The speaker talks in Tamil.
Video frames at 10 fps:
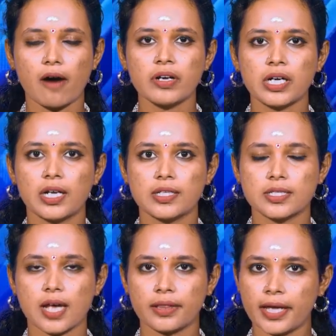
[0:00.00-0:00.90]

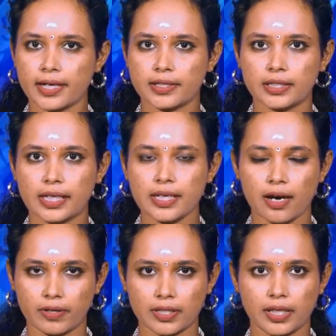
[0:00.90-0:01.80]
அவர்களது சந்தேகத்தினை
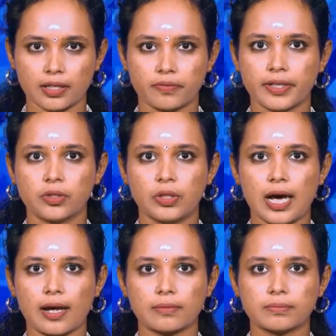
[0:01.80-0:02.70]
அவர் தீர்த்து வைத்துள்ளார்